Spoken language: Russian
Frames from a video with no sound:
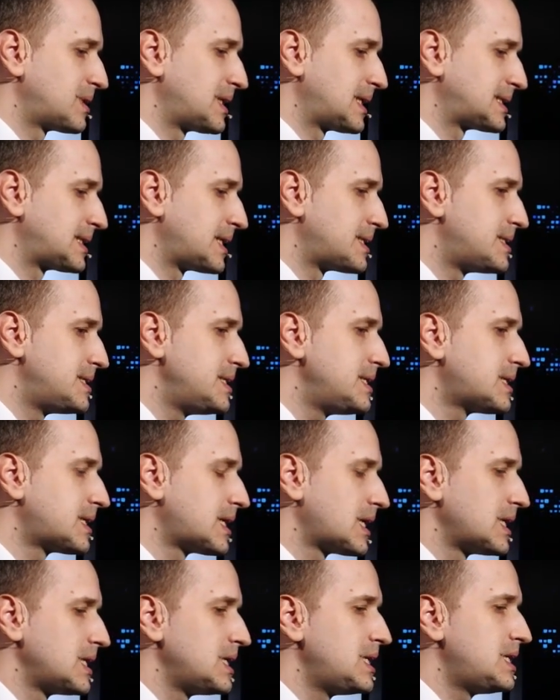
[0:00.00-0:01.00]
как-то
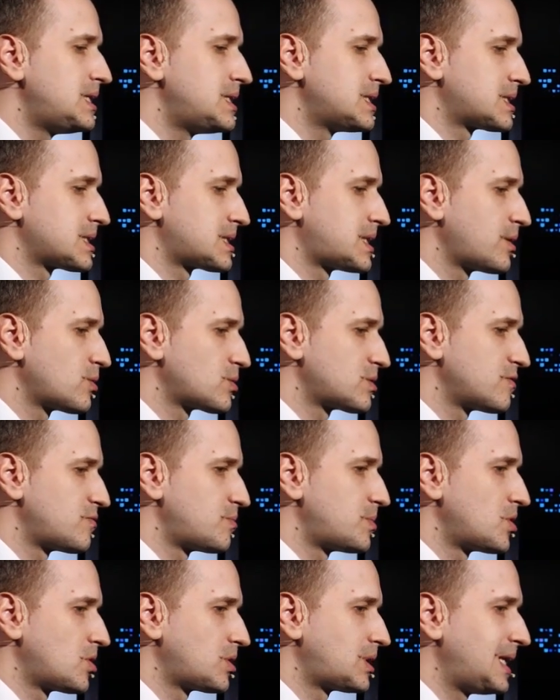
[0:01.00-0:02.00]
тихо и не создается
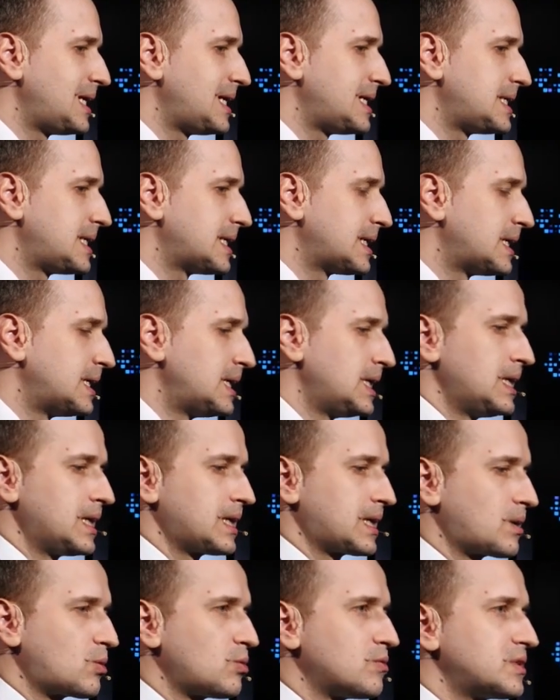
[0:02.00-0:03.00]
впечатление
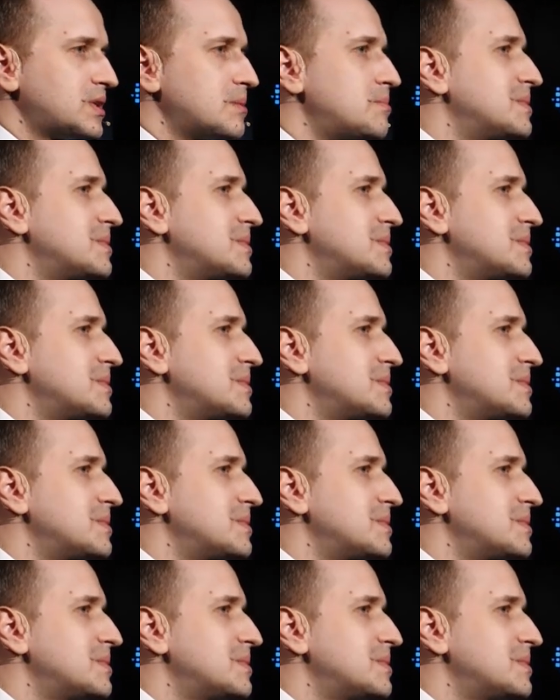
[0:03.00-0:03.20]
какого-то